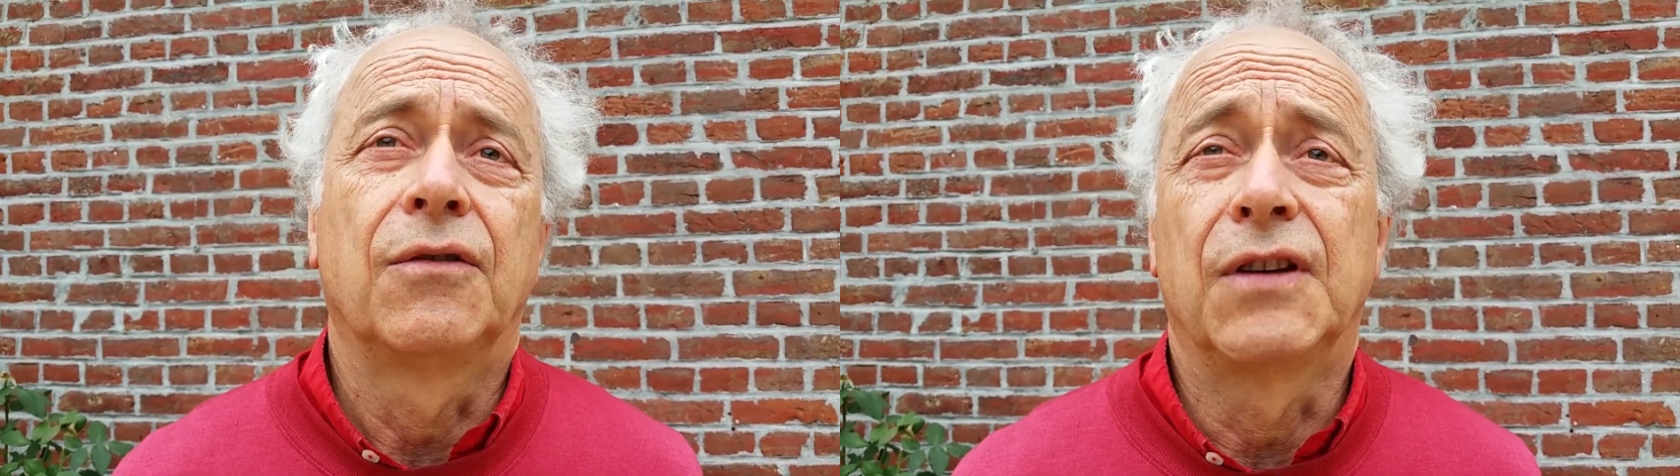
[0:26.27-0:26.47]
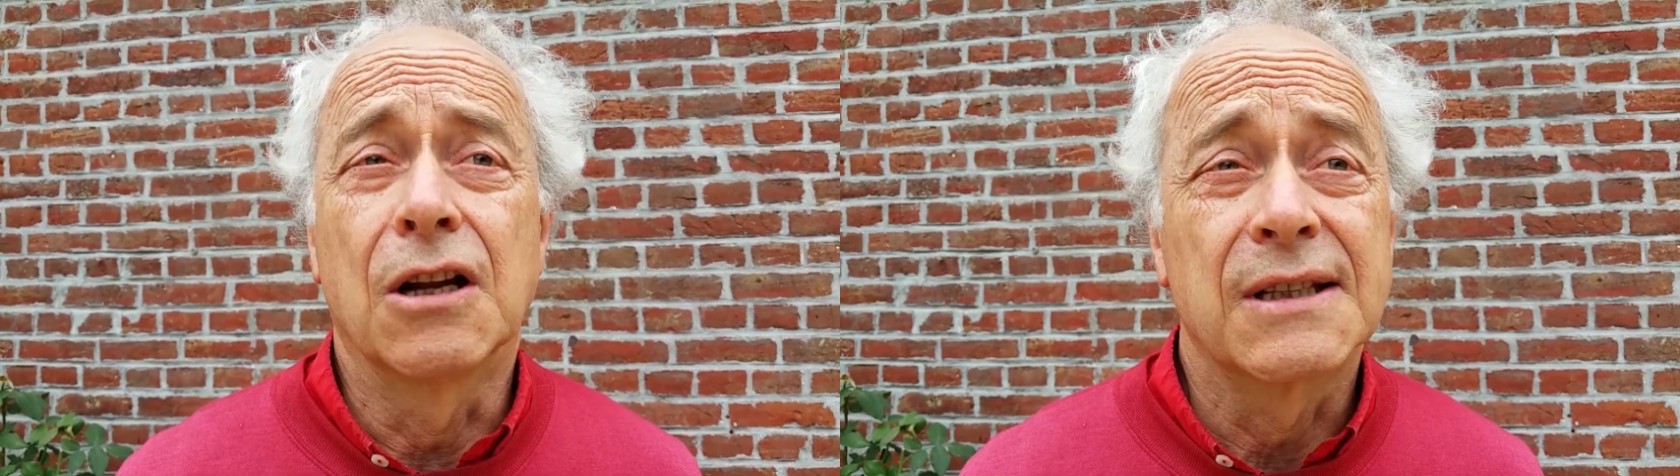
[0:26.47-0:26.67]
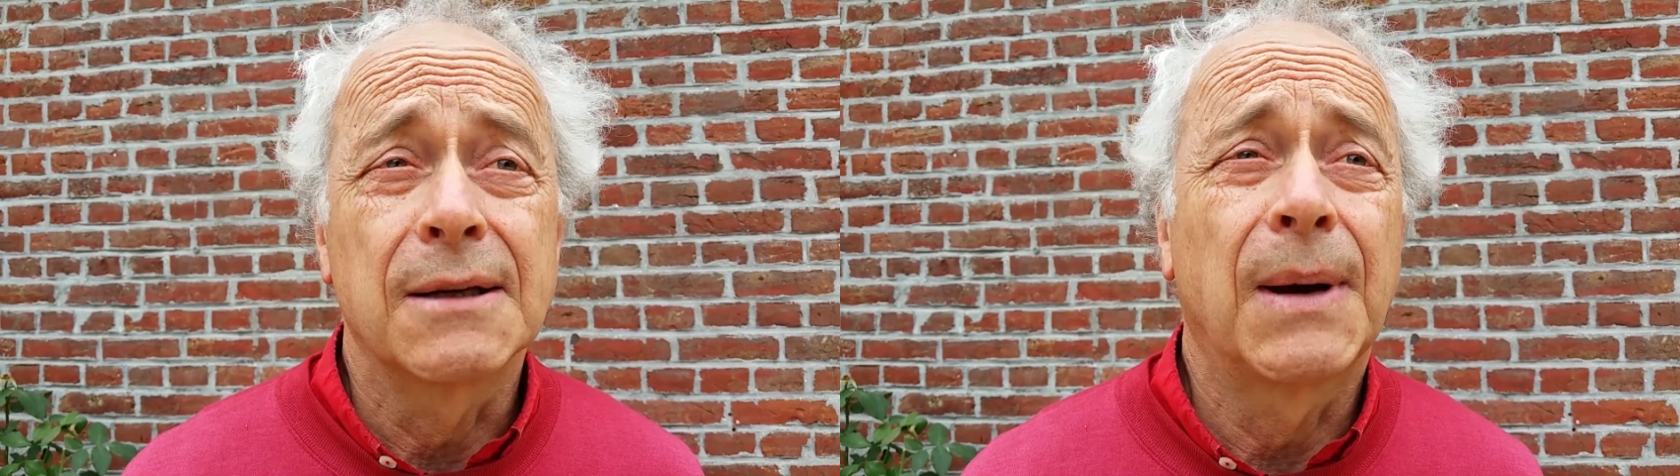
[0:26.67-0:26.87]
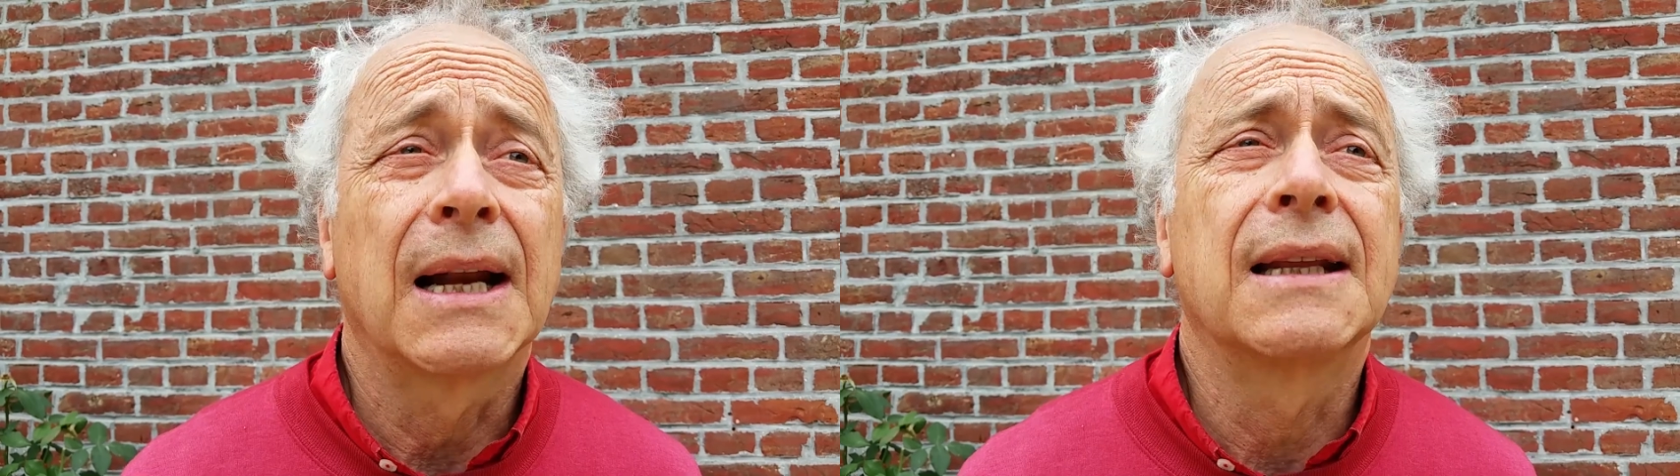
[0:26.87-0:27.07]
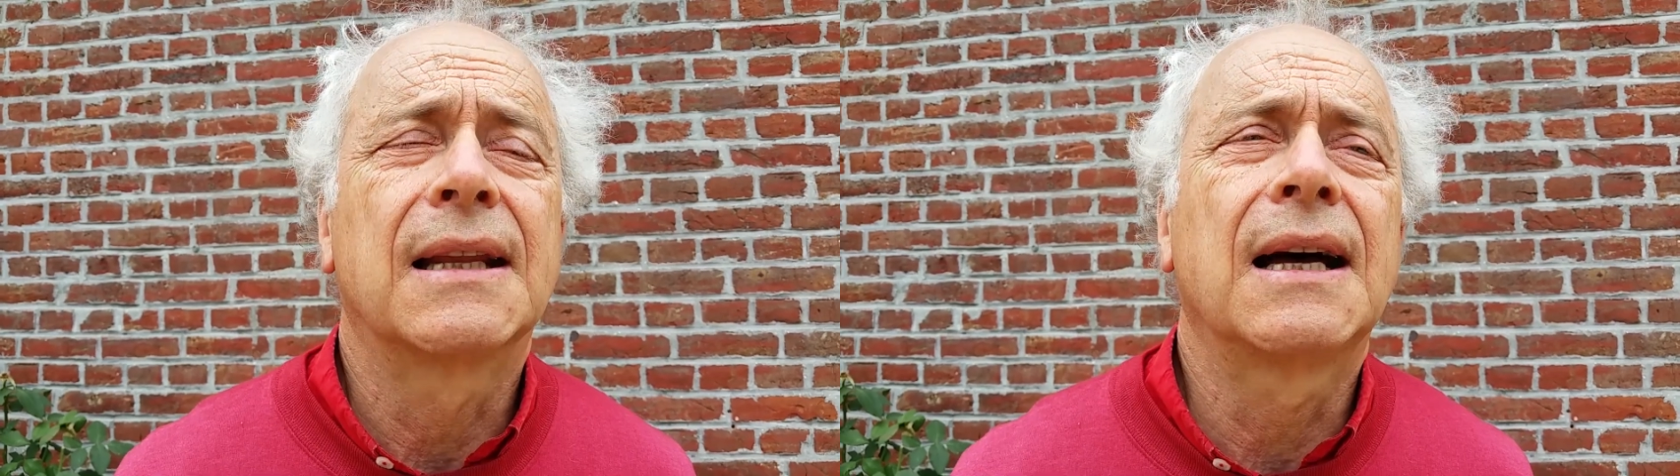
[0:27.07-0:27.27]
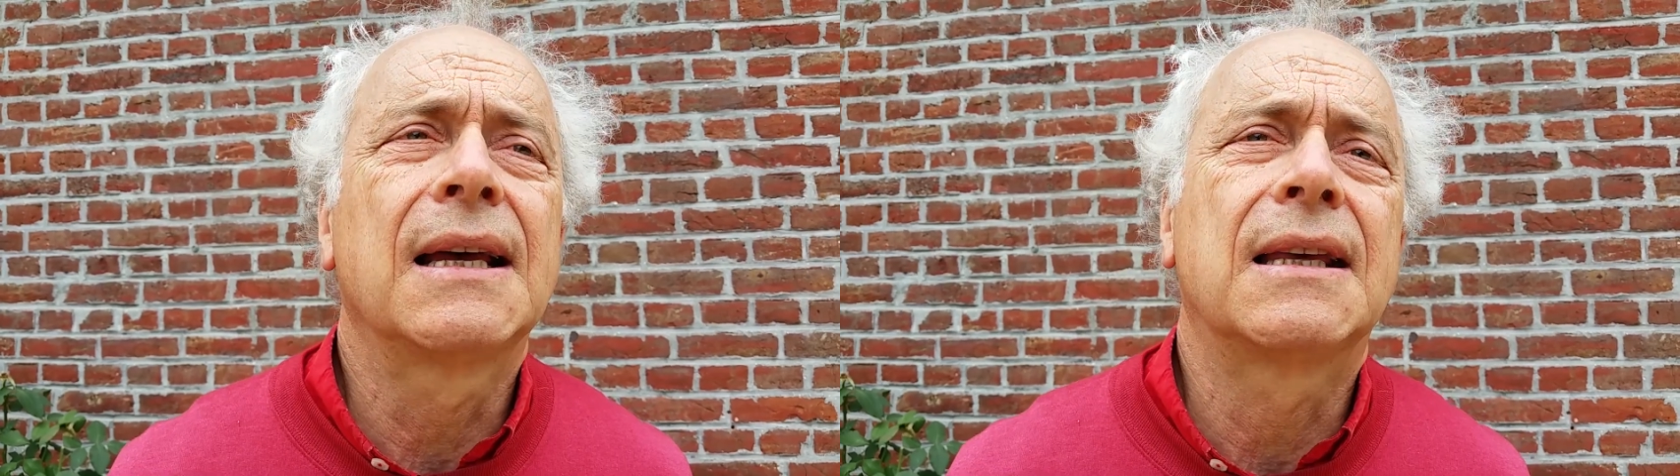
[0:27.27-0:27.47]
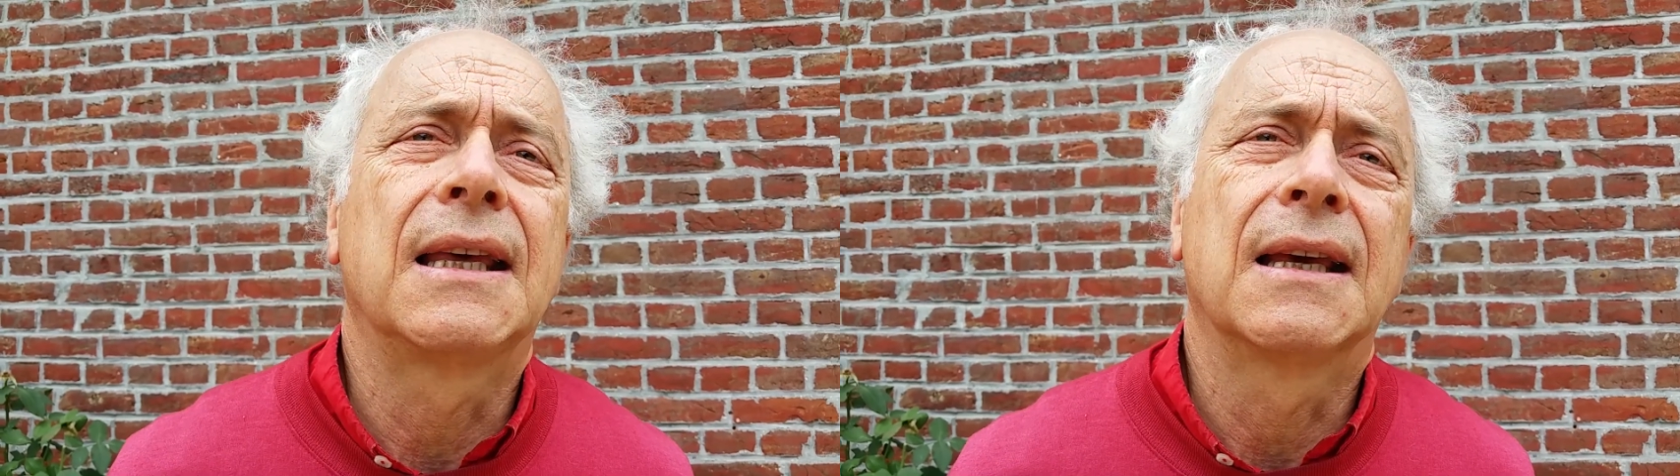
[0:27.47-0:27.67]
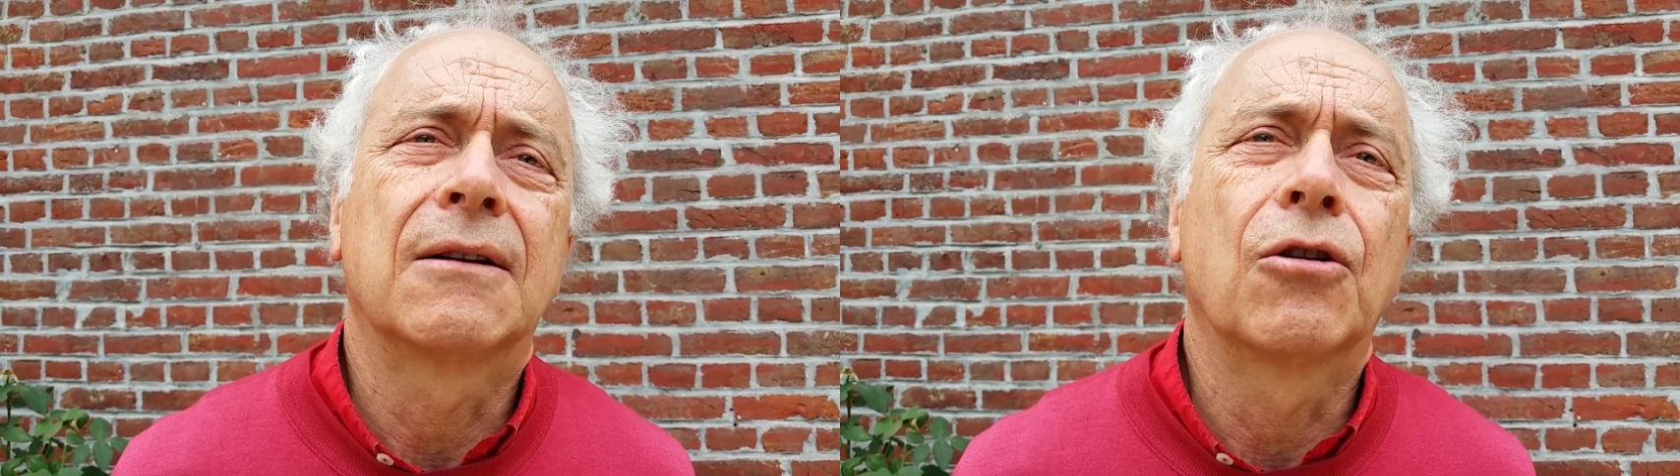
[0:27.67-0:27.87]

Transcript: financé par l'État et qui est